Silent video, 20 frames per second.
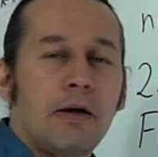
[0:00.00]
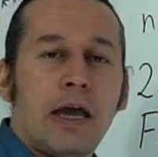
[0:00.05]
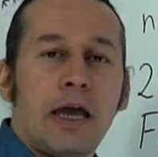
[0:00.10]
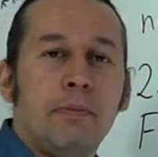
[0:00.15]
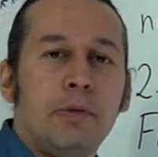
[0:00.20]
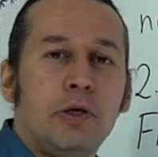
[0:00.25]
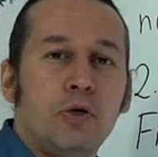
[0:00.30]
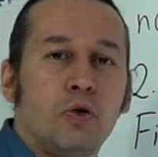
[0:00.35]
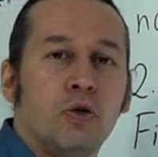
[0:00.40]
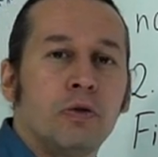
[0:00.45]

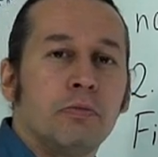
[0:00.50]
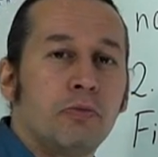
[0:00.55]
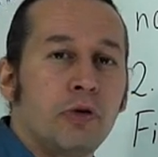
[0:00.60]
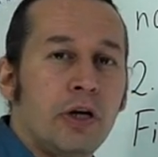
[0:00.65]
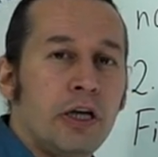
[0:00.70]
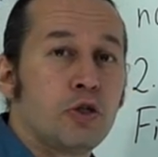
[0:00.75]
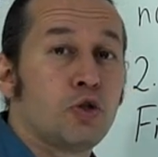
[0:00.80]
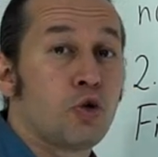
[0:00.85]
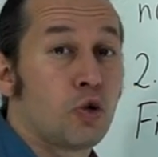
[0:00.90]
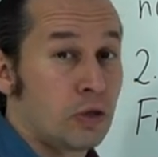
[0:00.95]
Emin olun
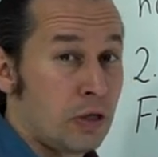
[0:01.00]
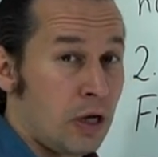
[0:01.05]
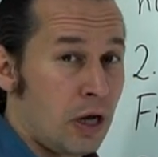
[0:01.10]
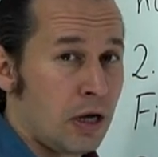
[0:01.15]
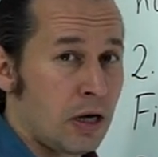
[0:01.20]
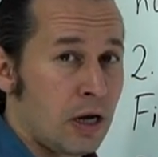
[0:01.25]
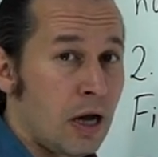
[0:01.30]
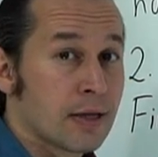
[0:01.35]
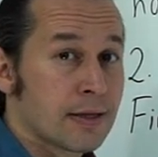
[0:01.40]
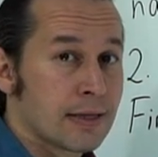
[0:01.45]
buraya çok
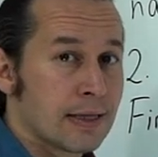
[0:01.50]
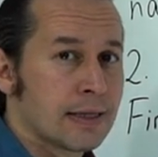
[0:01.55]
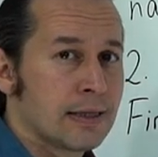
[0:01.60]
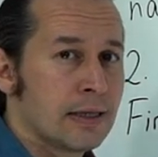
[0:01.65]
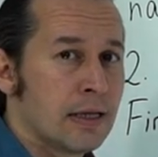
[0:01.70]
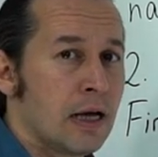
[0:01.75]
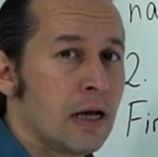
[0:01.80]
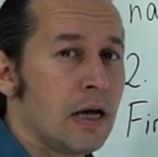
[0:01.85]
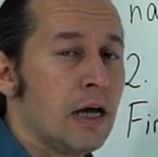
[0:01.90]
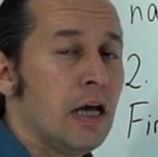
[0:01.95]
daha
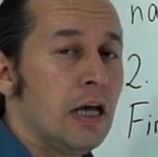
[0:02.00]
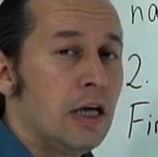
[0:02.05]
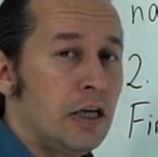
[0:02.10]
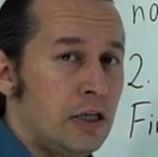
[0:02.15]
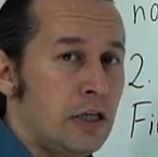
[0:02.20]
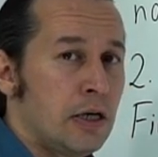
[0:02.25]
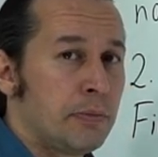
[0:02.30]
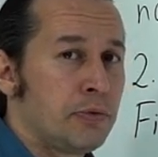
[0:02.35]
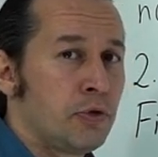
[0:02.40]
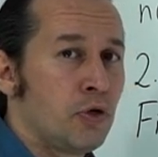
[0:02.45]
rahatlıkla
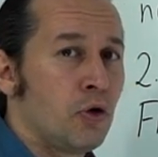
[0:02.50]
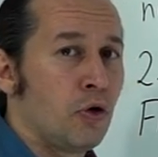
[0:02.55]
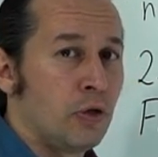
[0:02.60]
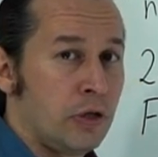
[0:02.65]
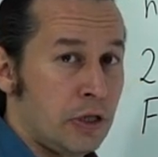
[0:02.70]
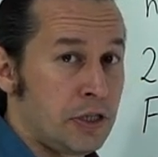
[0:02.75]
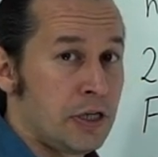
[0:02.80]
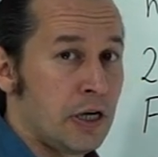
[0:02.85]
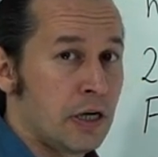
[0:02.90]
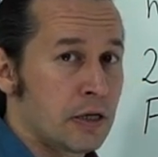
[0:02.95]
yapıyor
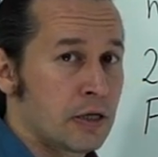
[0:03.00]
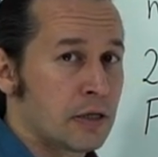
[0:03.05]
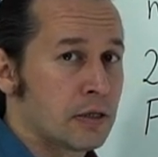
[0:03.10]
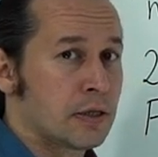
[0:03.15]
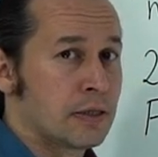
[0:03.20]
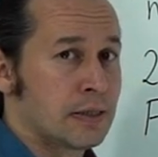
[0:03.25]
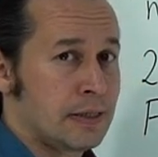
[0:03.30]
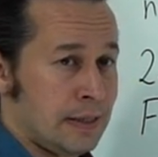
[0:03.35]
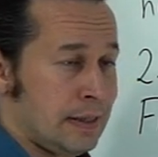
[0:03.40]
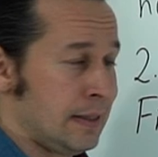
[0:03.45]

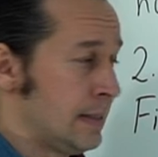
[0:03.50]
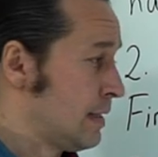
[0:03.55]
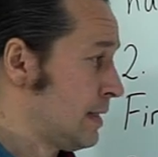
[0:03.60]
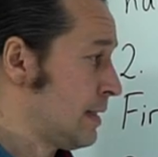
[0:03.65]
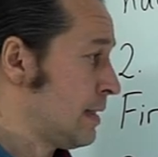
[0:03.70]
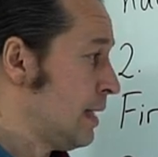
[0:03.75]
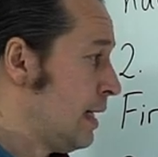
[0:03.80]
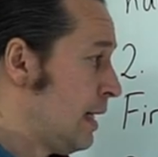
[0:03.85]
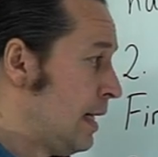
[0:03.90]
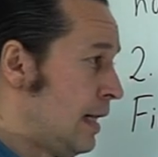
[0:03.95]

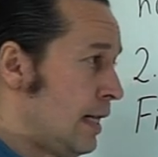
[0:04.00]
olacaksınız.